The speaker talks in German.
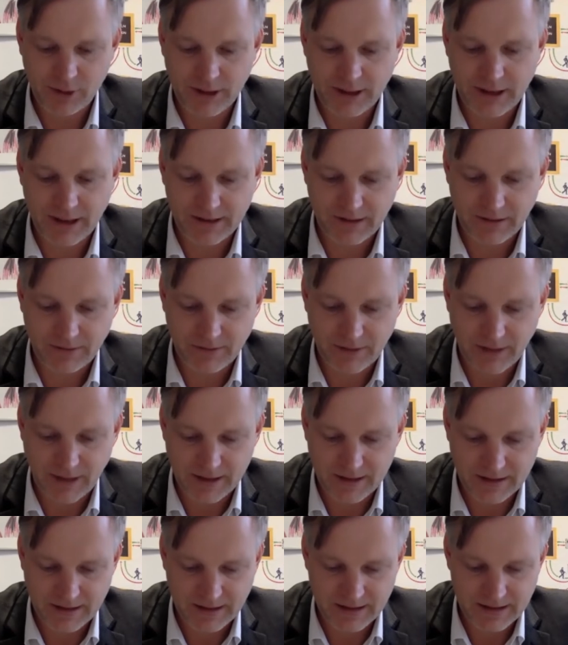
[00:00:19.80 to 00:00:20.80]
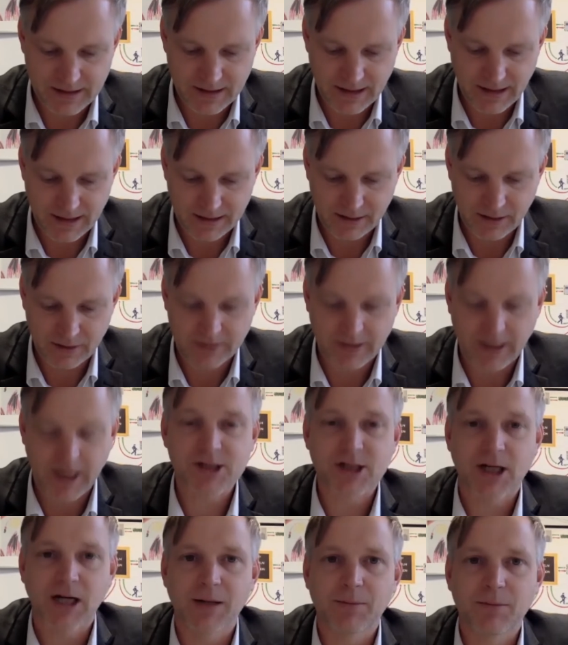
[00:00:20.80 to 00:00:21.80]
als der Finanzdienstleister aus
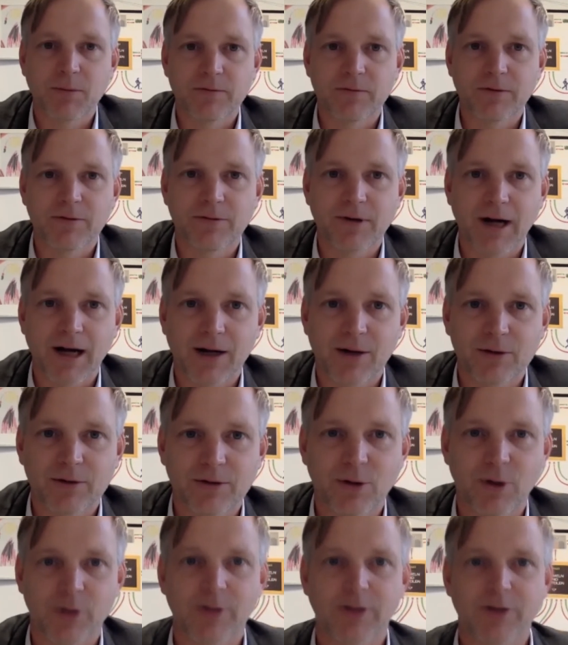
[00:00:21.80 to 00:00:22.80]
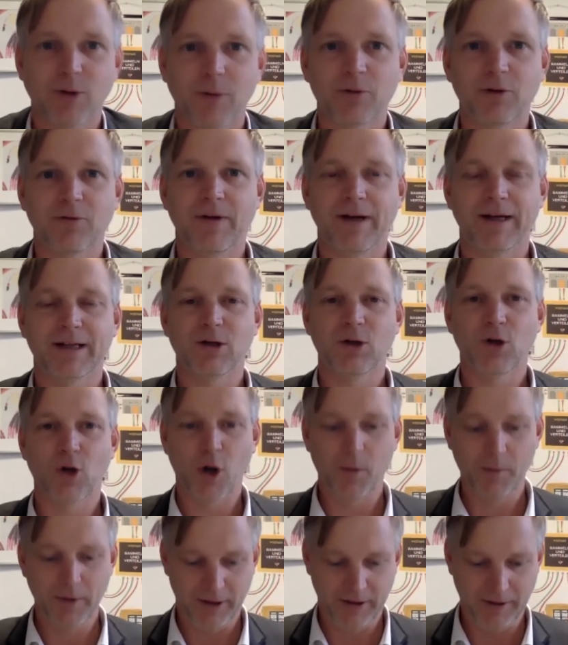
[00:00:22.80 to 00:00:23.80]
Aschheim und wir fragen uns, wie konnte es überhaupt so weit
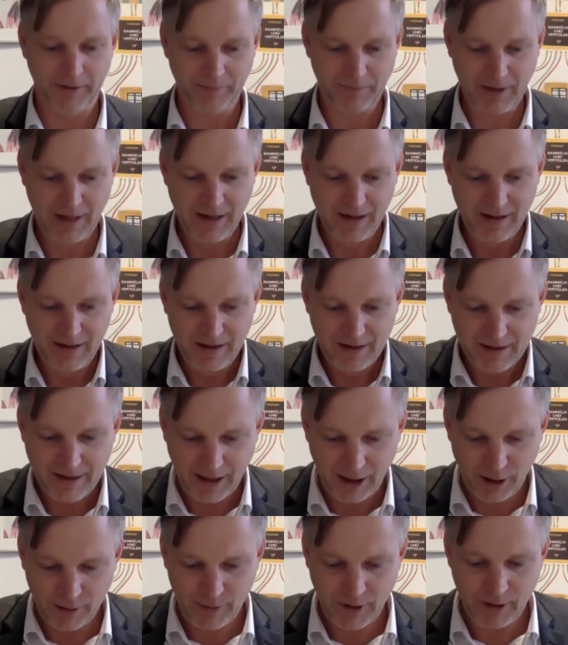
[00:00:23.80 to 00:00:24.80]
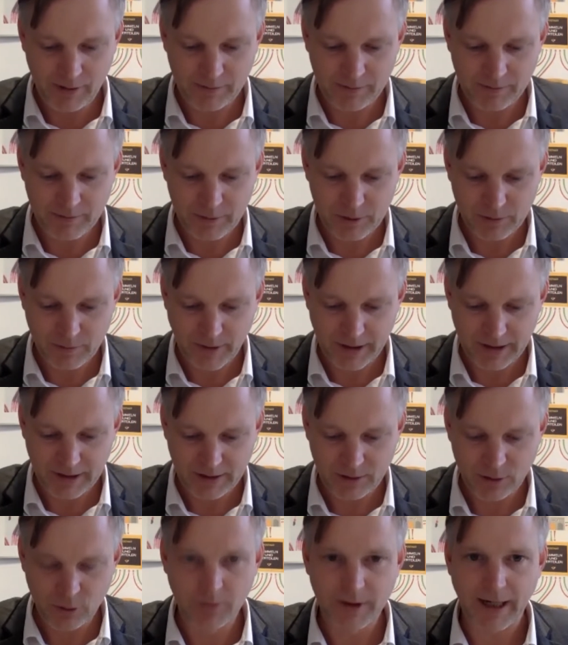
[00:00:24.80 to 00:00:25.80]
kommen? Darüber spreche ich nun
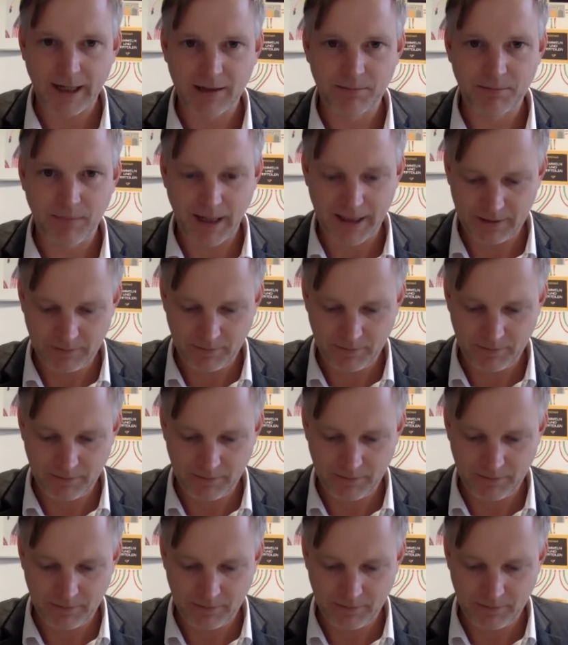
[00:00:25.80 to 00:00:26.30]
mit einem Mann,